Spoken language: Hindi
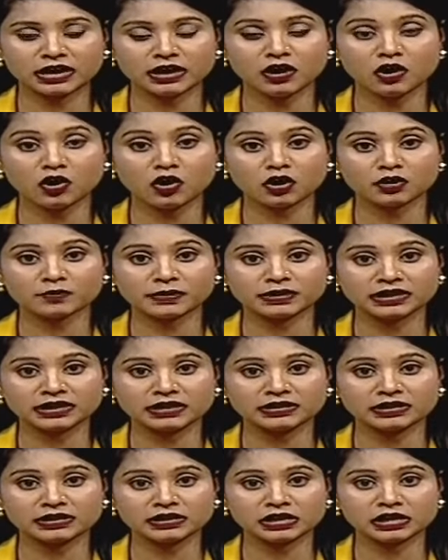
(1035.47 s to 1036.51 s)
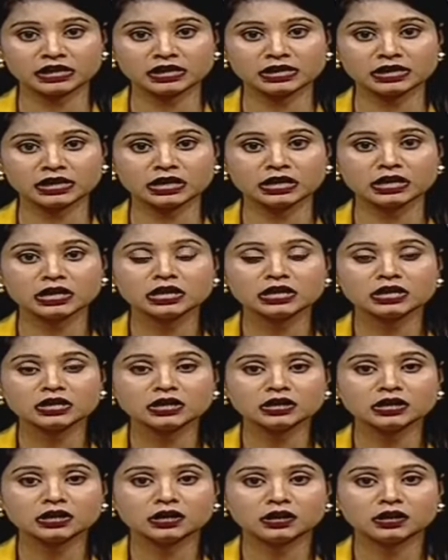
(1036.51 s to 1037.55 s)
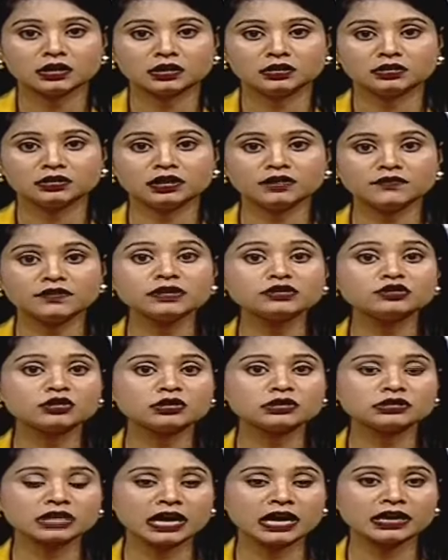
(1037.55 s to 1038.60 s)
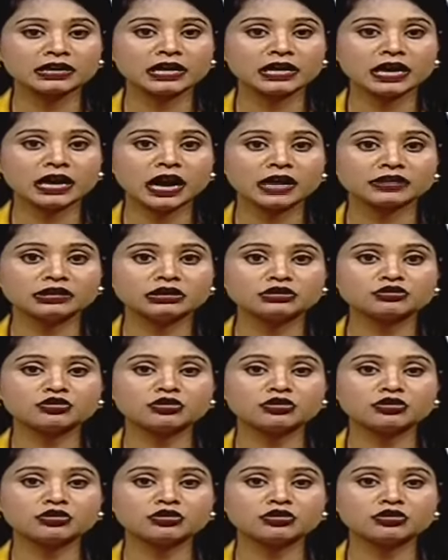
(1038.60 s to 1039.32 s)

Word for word: है और बता दें कि दिवस शहर के आदर्श